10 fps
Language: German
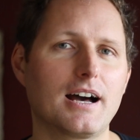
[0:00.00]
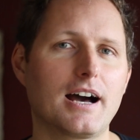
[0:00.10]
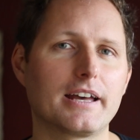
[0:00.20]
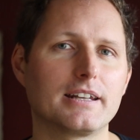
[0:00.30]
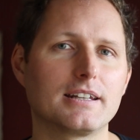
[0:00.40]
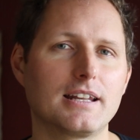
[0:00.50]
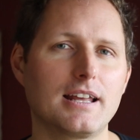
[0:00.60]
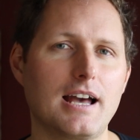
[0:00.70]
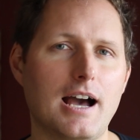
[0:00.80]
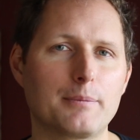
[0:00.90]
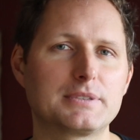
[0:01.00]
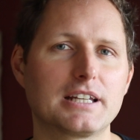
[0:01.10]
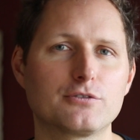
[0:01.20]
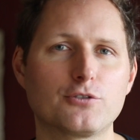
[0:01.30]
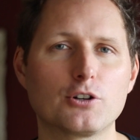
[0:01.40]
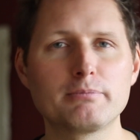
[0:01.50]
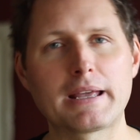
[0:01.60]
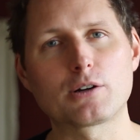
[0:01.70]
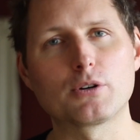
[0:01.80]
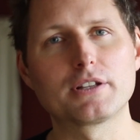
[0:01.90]
Ein Update von
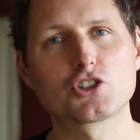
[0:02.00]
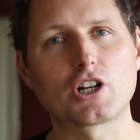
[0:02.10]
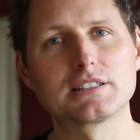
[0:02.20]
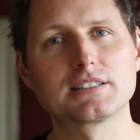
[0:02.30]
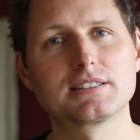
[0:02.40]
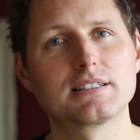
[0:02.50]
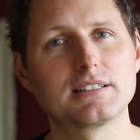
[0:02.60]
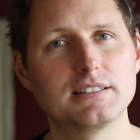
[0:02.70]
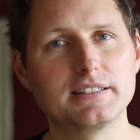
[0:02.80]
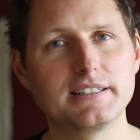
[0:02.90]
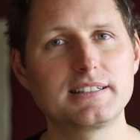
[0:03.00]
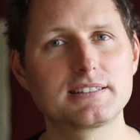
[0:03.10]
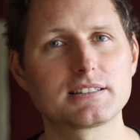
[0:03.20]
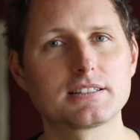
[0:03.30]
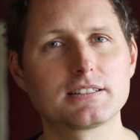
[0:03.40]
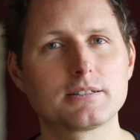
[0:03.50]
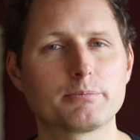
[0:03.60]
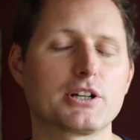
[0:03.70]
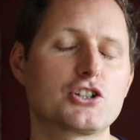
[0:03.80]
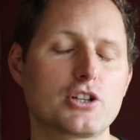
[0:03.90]
macOS schaltet diese
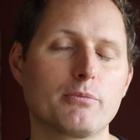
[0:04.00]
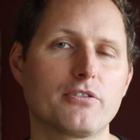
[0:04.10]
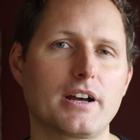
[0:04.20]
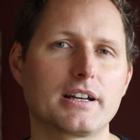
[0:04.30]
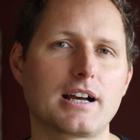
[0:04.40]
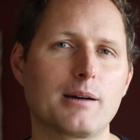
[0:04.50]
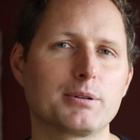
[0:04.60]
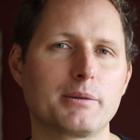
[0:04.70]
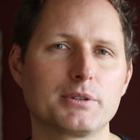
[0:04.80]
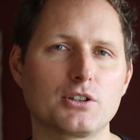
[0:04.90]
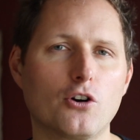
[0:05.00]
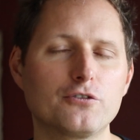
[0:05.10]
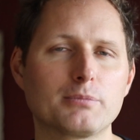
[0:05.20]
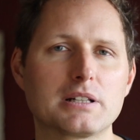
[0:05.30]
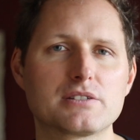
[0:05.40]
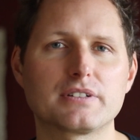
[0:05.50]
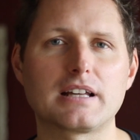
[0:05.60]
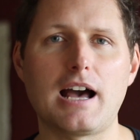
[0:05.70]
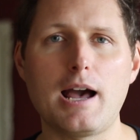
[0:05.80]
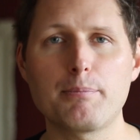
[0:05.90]
Bildschirmfreigabe nämlich oftmals
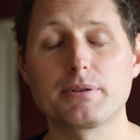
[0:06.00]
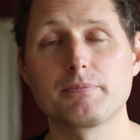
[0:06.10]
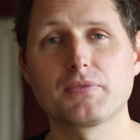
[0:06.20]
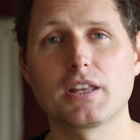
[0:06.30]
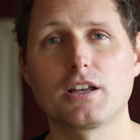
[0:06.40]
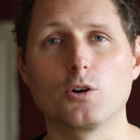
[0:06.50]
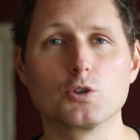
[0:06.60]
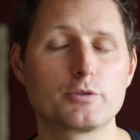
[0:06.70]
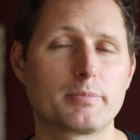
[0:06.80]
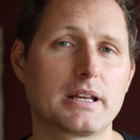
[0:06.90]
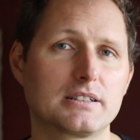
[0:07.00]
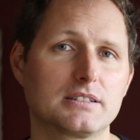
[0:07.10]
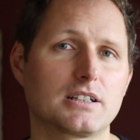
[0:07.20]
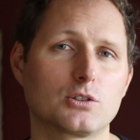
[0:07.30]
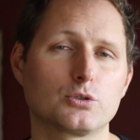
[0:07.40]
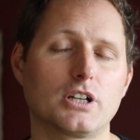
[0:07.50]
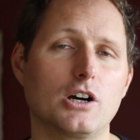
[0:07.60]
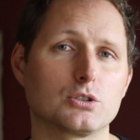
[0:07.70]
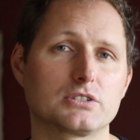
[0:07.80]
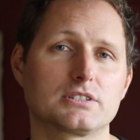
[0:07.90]
wieder ab und sperrt dich dadurch
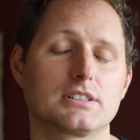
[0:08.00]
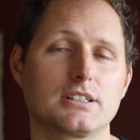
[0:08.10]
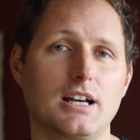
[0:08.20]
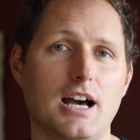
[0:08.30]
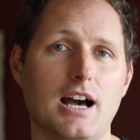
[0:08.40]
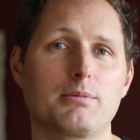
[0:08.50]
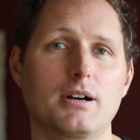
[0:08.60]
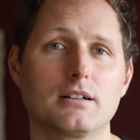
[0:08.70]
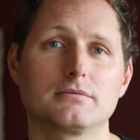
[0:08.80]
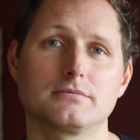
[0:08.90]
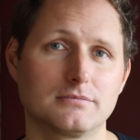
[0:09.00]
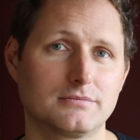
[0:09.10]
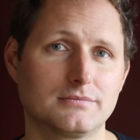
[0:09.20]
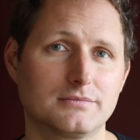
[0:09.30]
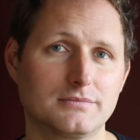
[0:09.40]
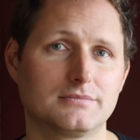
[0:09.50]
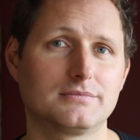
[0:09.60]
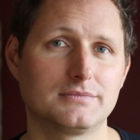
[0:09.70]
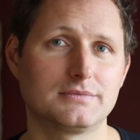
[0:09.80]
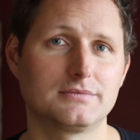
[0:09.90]
aus. Aber
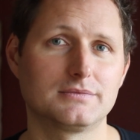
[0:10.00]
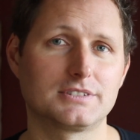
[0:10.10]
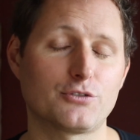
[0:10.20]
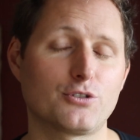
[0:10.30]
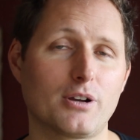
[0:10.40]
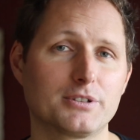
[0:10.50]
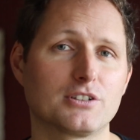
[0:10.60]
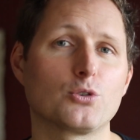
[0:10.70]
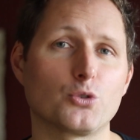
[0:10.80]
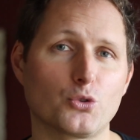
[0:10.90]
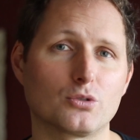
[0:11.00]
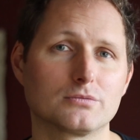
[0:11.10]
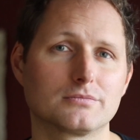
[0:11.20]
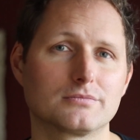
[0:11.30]
Dafür habe ich eine Lösung.